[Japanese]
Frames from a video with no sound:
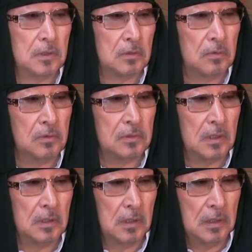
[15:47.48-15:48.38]
ご意
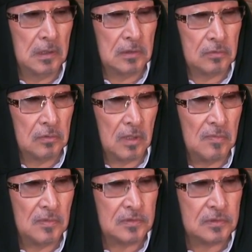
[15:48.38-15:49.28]
見ありがとうござい
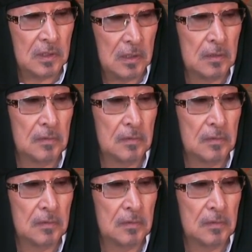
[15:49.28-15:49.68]
ました。